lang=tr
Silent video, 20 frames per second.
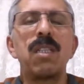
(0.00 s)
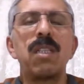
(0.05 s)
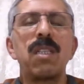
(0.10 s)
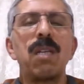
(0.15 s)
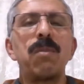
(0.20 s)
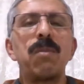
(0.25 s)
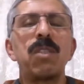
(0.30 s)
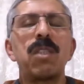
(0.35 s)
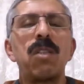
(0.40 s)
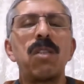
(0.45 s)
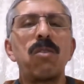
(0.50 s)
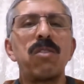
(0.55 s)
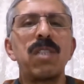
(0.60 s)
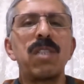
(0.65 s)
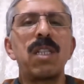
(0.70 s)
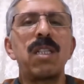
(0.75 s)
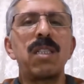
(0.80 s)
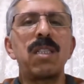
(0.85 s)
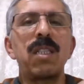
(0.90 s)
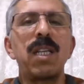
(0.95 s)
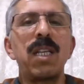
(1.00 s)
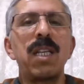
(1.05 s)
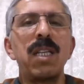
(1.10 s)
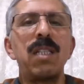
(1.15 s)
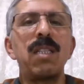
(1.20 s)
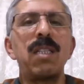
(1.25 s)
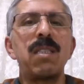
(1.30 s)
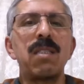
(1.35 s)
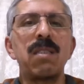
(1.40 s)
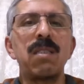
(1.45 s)
tabii ki özellikle
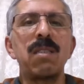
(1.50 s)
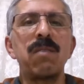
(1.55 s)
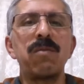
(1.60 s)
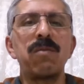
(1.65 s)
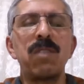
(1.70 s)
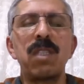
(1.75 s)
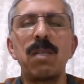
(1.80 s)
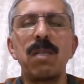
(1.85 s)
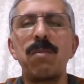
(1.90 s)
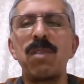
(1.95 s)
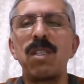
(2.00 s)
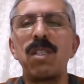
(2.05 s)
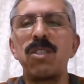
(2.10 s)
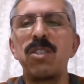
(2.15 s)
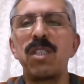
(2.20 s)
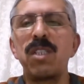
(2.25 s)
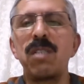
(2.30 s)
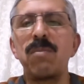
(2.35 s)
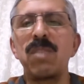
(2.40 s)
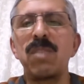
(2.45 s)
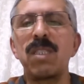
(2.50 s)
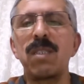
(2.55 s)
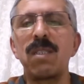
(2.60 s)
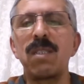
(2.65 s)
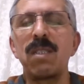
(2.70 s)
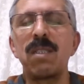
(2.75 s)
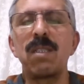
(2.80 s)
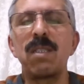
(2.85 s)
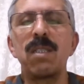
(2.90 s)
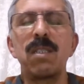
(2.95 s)
elit sınıf diyebileceğimiz
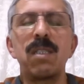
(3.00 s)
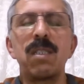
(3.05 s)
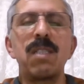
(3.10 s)
e,